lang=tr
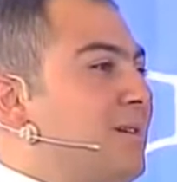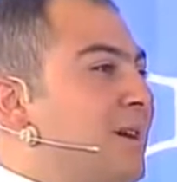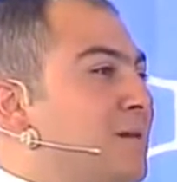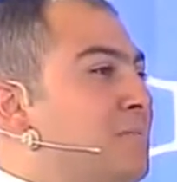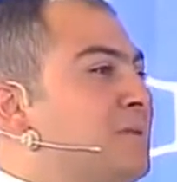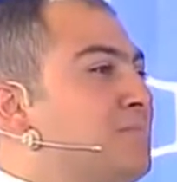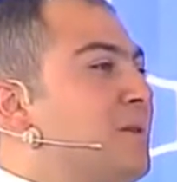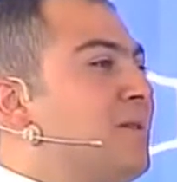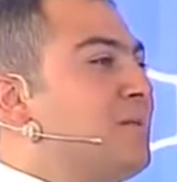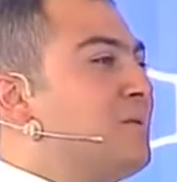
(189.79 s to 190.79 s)
Yani bizim
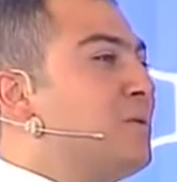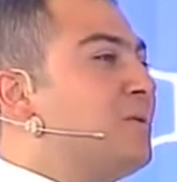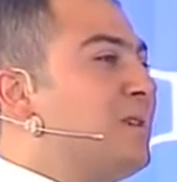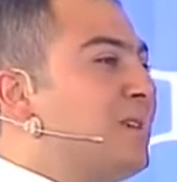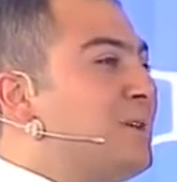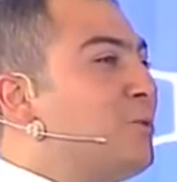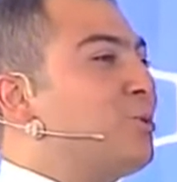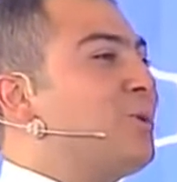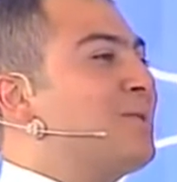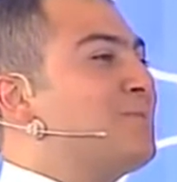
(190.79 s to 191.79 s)
de e, yeni
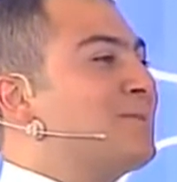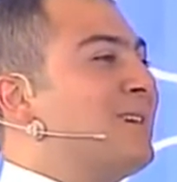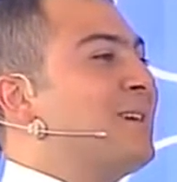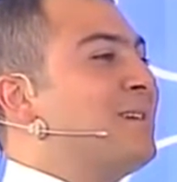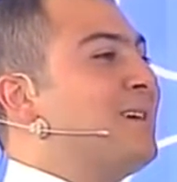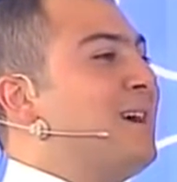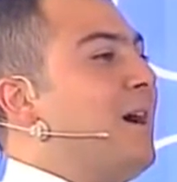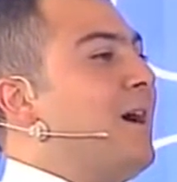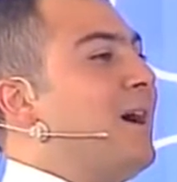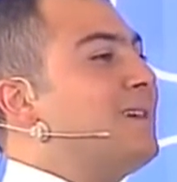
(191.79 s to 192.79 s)
gururlarımızdan yani
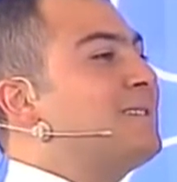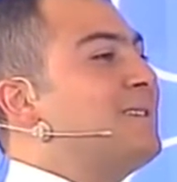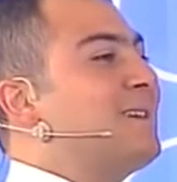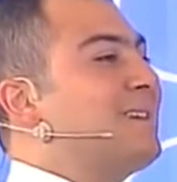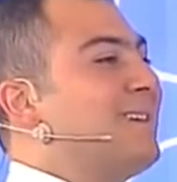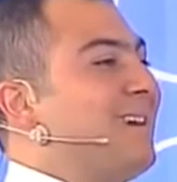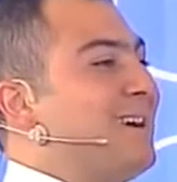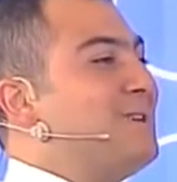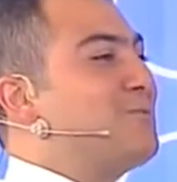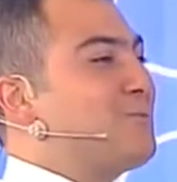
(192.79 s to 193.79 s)
her Çok seneki
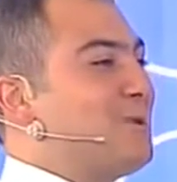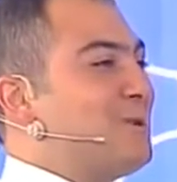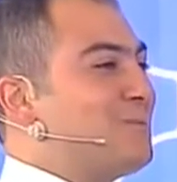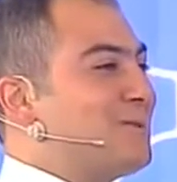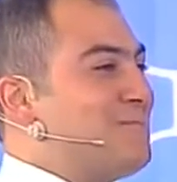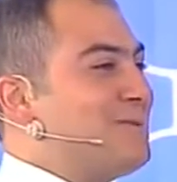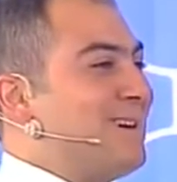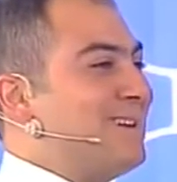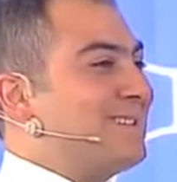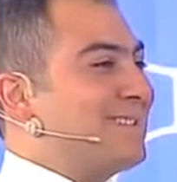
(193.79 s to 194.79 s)
güzel. aylık gururlarımızdan bir
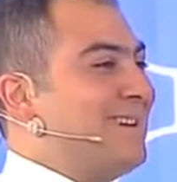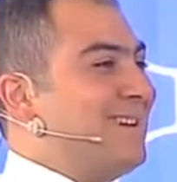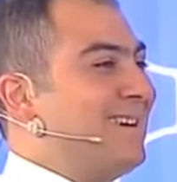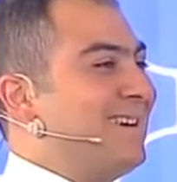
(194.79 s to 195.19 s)
tanesi.